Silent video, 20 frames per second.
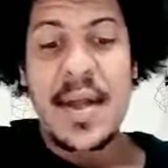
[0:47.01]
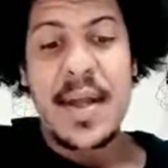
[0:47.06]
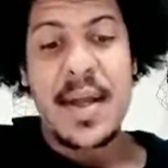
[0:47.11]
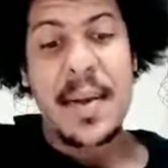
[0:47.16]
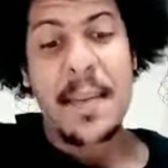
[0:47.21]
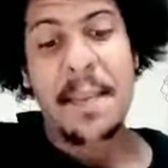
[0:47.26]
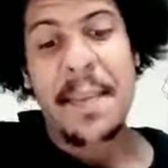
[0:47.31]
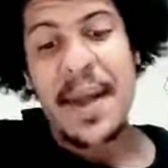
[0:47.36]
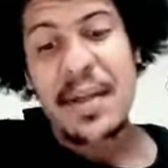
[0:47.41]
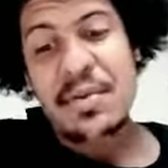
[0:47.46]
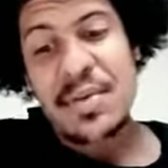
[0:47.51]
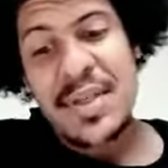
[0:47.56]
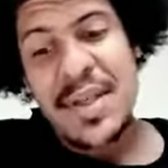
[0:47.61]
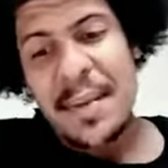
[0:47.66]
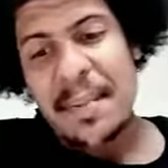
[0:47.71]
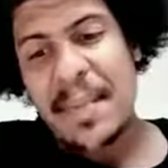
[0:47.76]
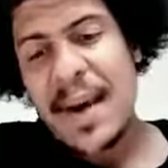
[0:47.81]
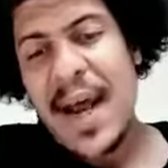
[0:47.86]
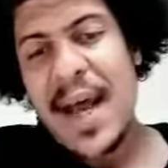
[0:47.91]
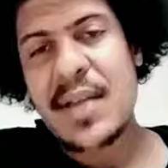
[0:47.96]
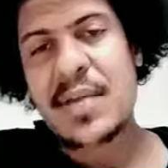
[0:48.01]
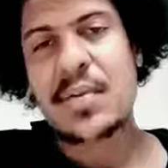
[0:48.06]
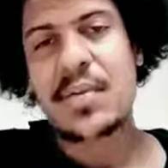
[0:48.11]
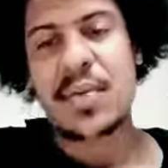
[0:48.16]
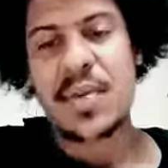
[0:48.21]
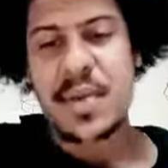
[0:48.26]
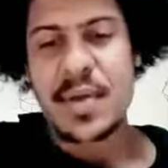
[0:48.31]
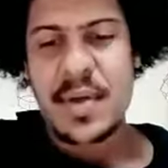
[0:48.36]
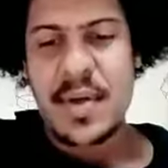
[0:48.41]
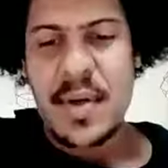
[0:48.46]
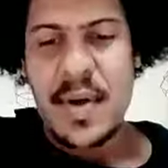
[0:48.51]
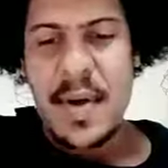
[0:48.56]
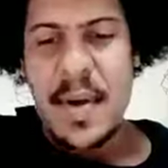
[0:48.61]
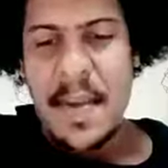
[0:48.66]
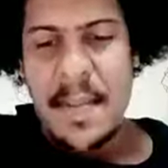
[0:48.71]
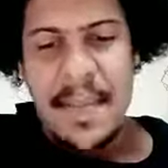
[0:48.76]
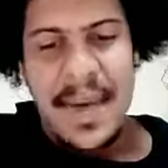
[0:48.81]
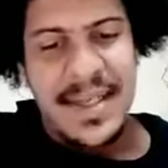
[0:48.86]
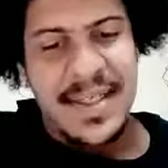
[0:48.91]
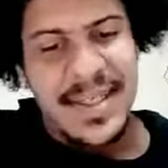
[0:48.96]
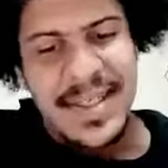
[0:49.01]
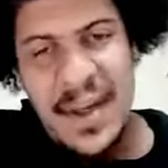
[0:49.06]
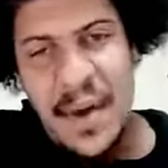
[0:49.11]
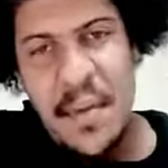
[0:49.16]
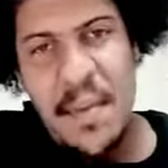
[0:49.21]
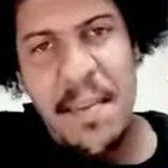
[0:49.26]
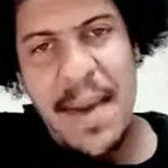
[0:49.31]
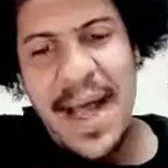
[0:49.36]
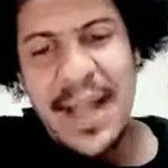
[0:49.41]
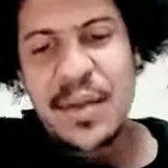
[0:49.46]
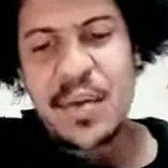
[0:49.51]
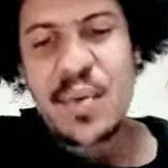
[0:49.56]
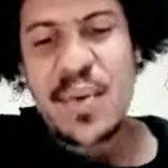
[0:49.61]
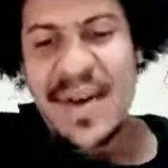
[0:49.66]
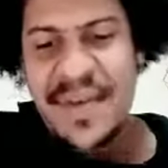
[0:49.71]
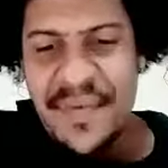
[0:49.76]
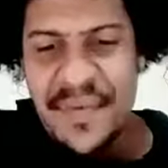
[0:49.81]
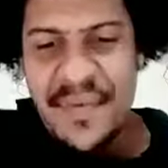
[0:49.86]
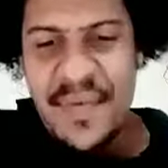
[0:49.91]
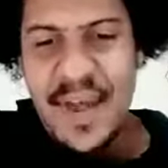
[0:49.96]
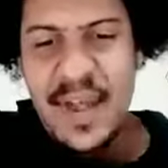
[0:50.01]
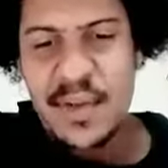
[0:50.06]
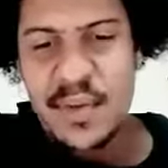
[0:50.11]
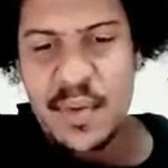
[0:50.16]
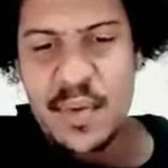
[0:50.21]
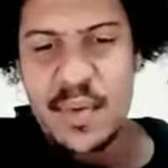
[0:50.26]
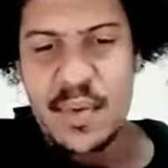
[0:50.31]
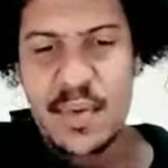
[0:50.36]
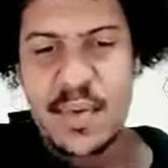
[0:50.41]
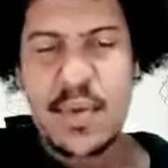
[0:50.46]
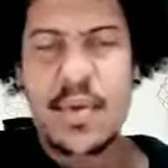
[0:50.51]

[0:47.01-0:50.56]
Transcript: impede os abraços, mas não mata o afeto.